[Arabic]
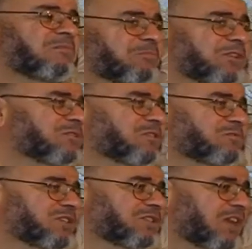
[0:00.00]

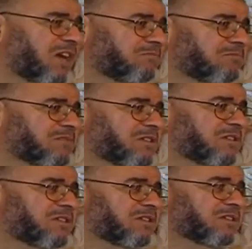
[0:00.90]
250 درهم
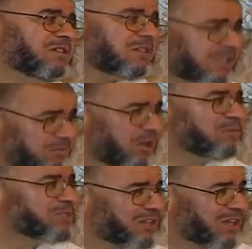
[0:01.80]

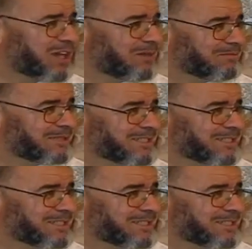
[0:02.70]
350 درهم